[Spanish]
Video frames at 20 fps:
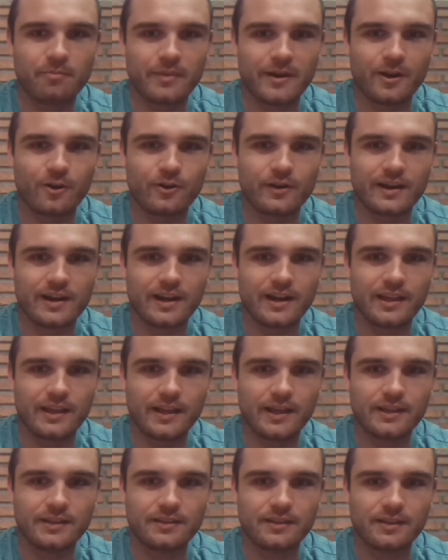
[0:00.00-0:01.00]
pero en
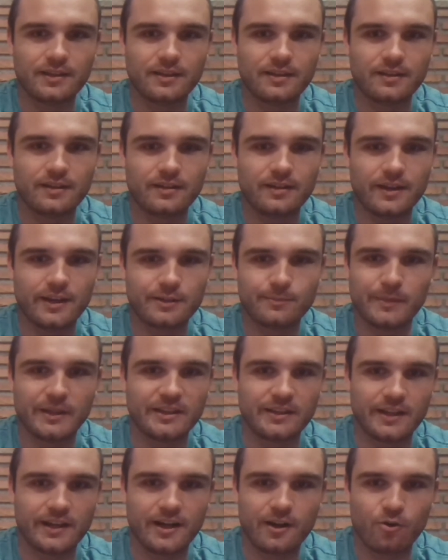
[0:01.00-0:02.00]
realidad es
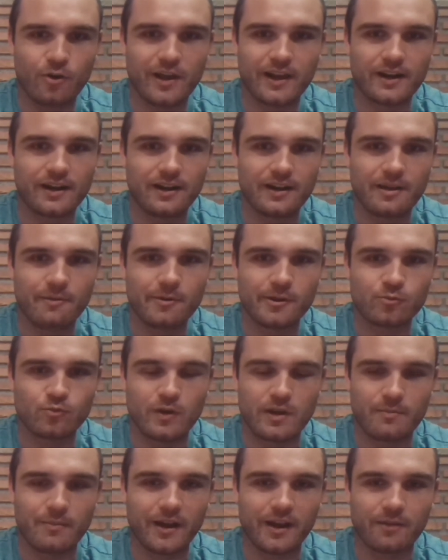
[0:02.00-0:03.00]
mentira, no hay relieve, es
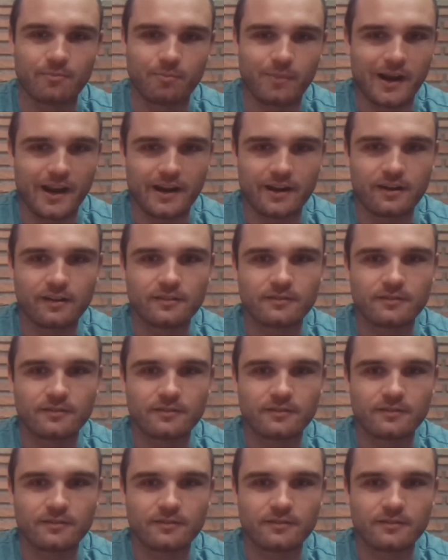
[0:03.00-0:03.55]
una imagen plana.